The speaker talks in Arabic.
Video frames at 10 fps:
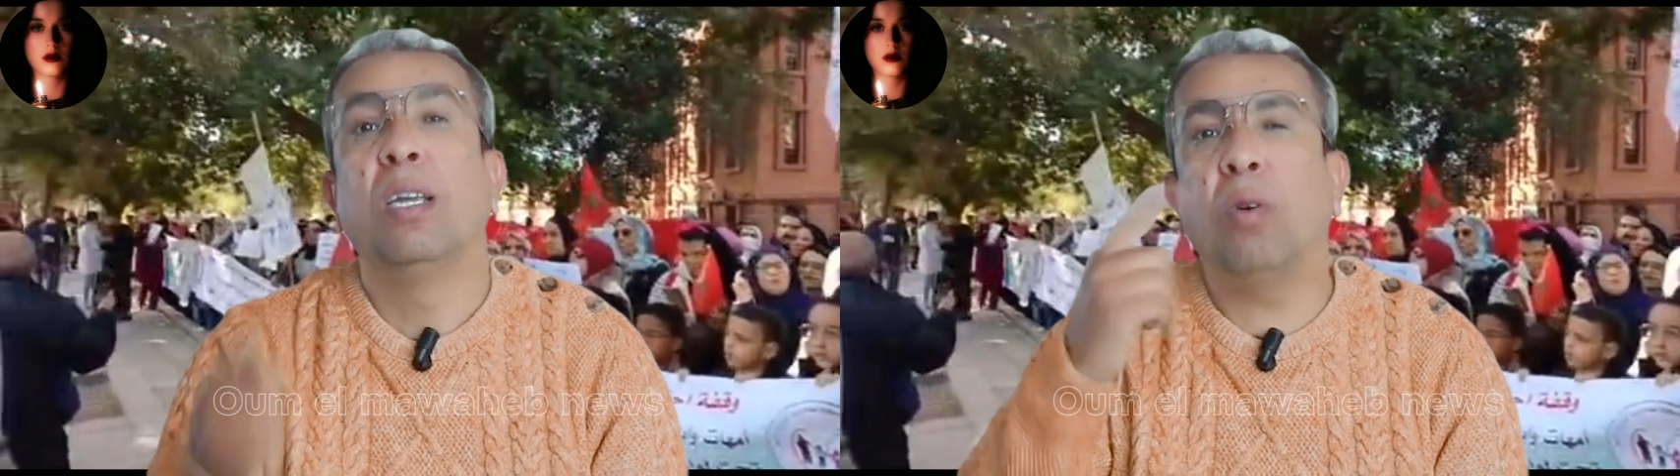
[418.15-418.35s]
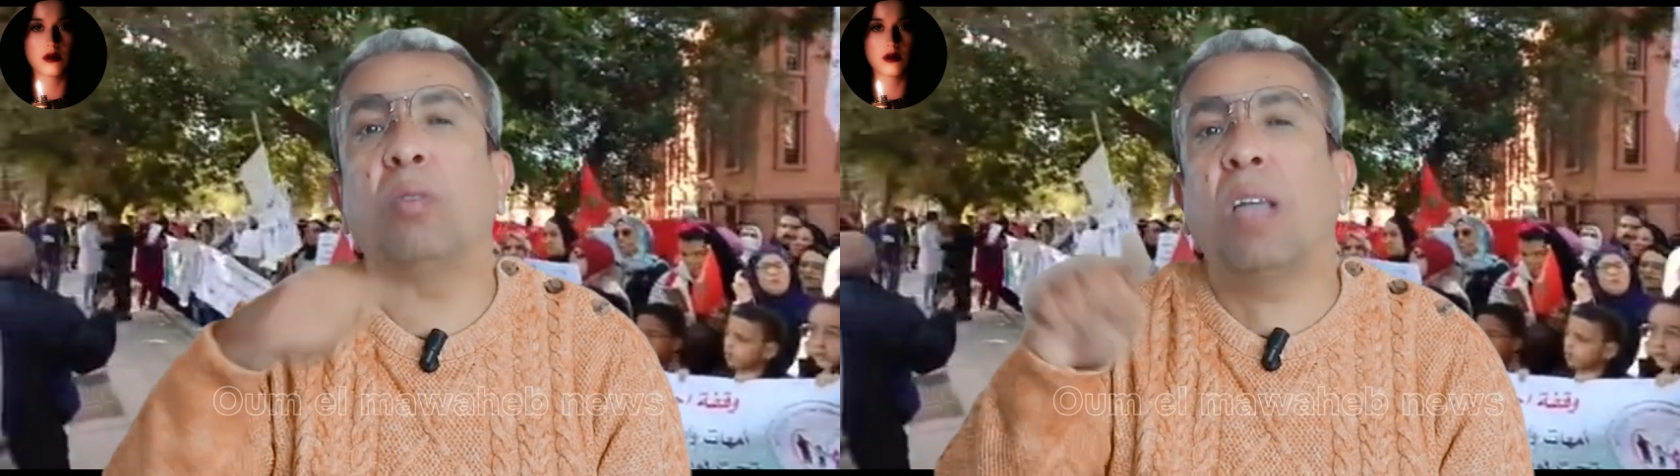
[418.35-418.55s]

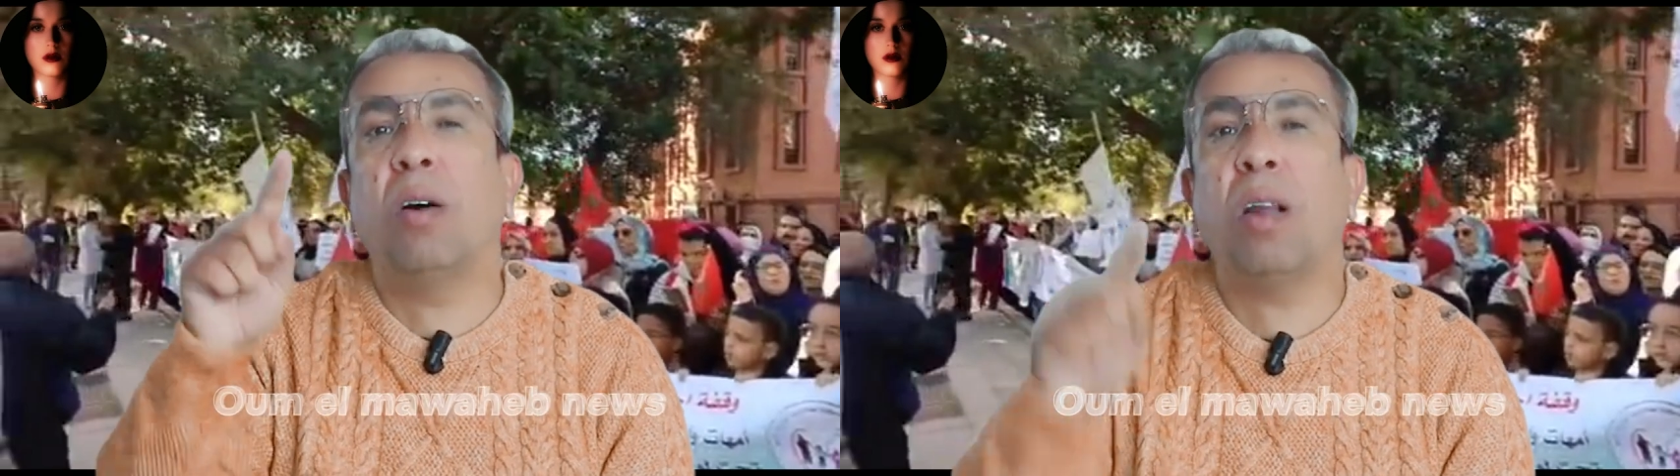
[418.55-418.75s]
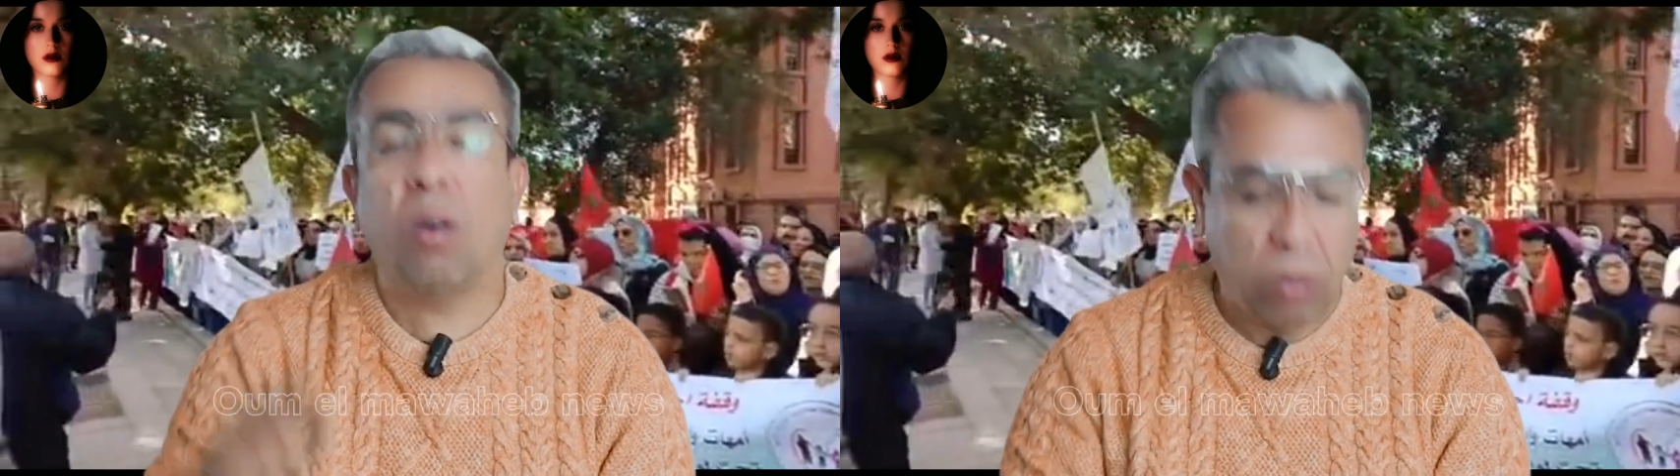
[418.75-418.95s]
نقطه
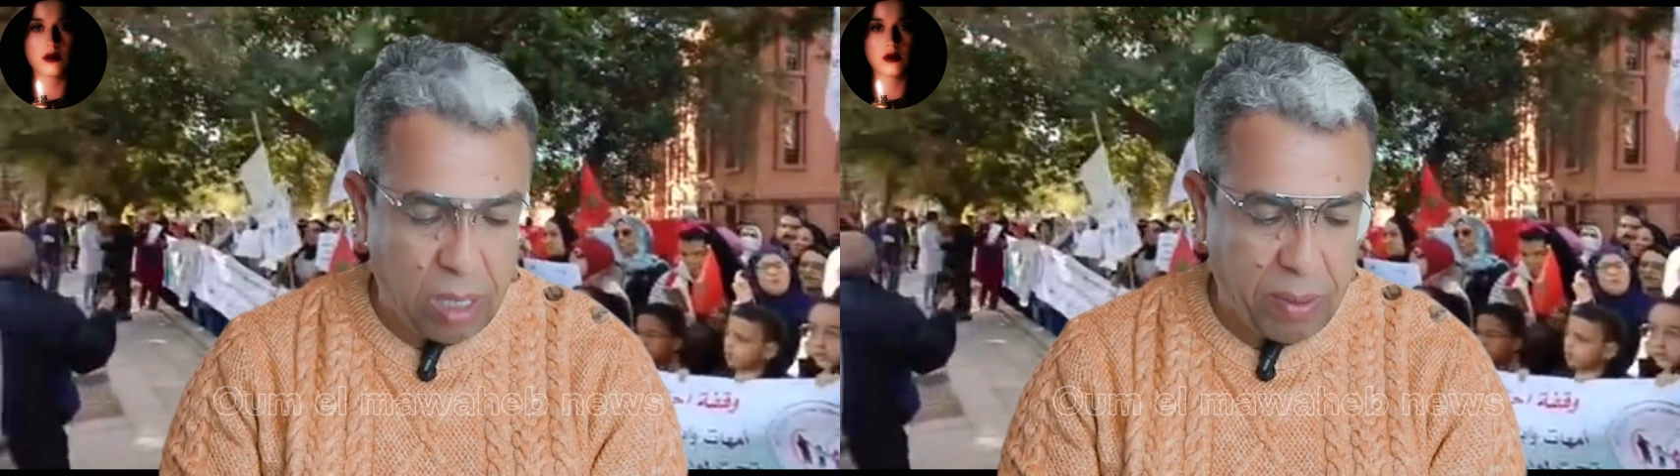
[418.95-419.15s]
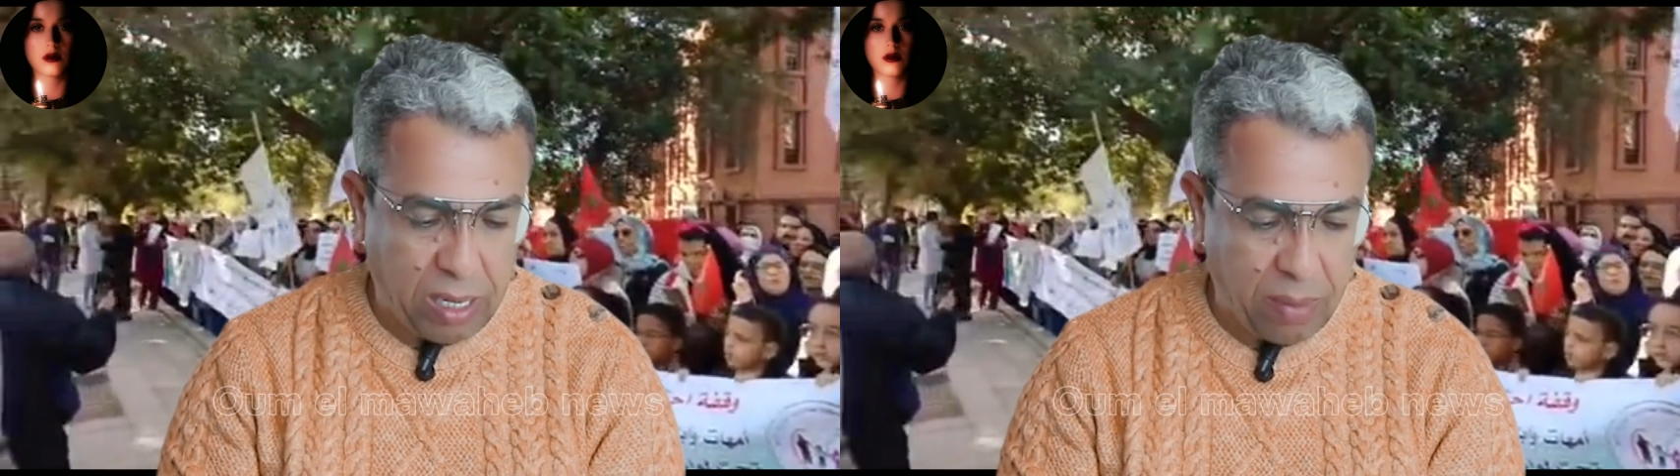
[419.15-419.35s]
اخرى
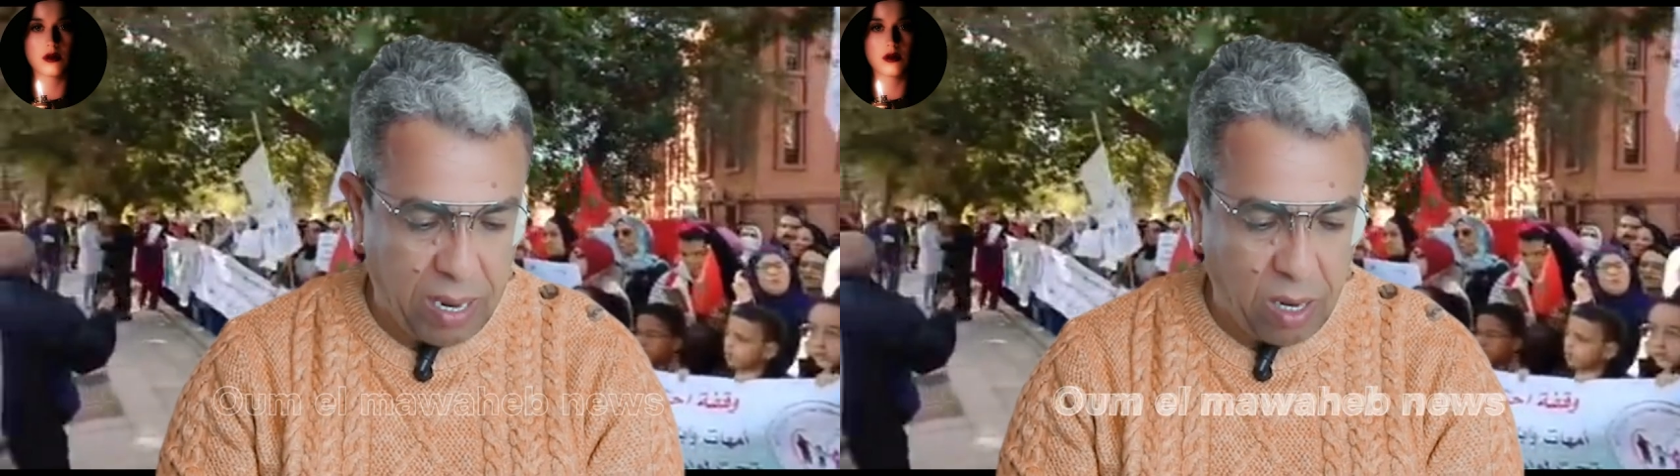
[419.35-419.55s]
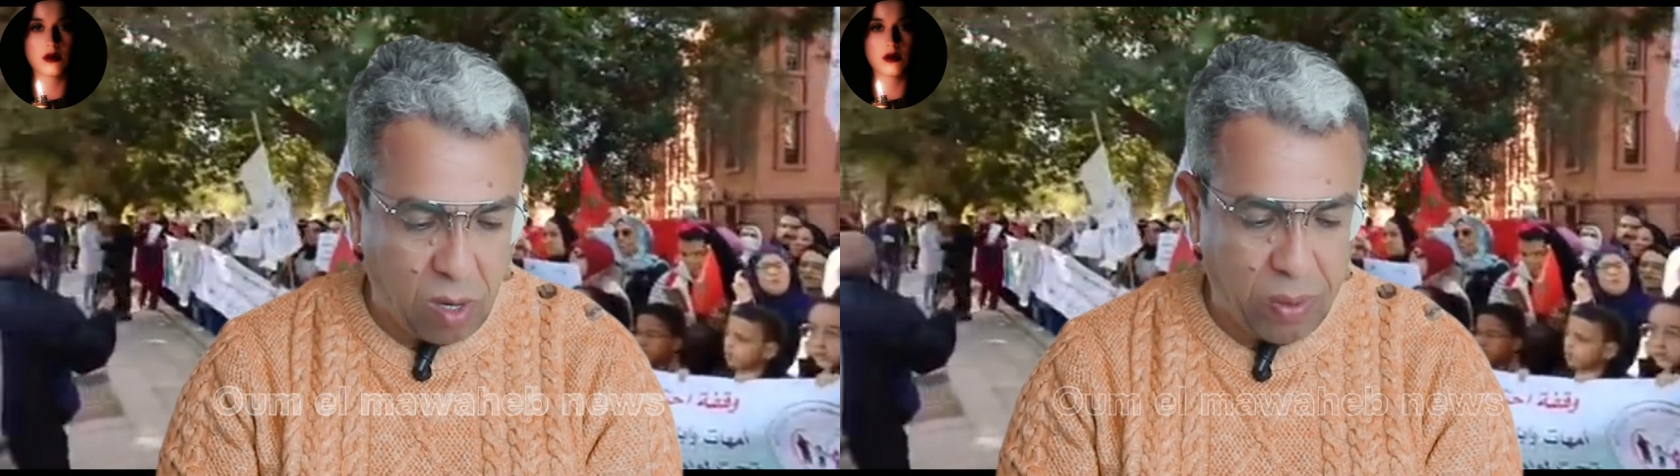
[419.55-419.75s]
خوتي باش
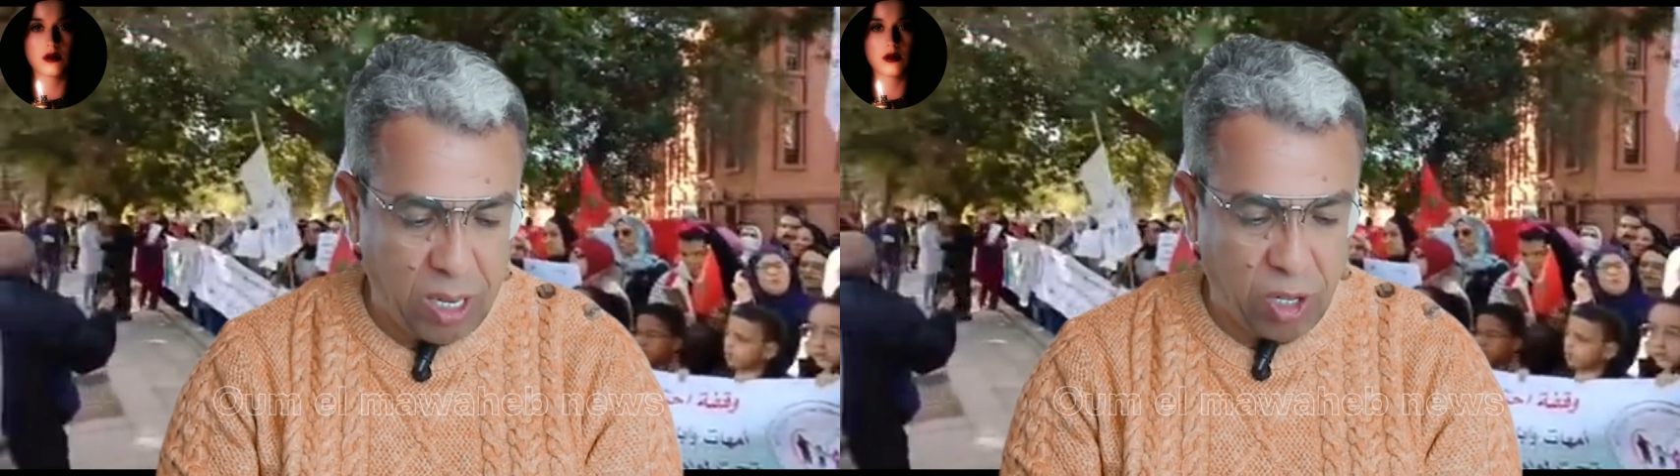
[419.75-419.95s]
يبان لكم